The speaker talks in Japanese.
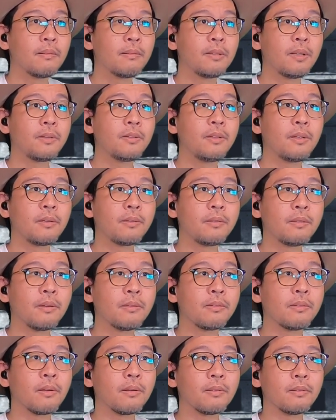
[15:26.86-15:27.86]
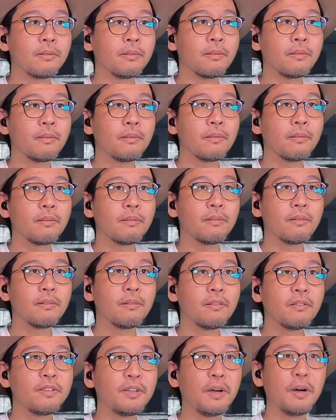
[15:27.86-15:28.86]
なになになになに
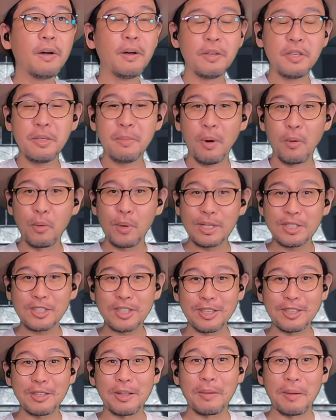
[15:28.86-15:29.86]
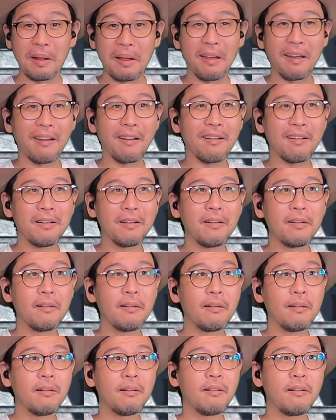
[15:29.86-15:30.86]
いや、今おかしかったよね
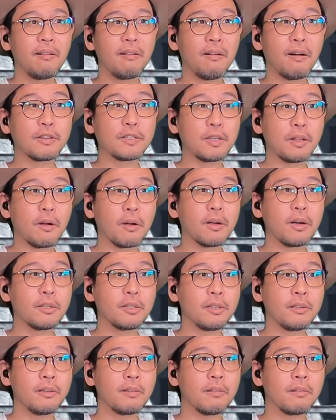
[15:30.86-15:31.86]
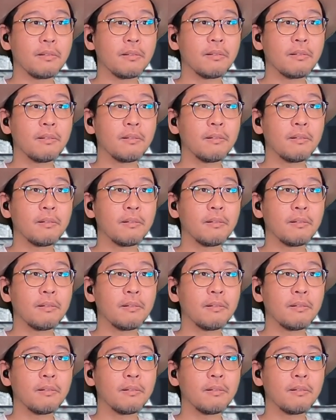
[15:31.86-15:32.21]
明らかに。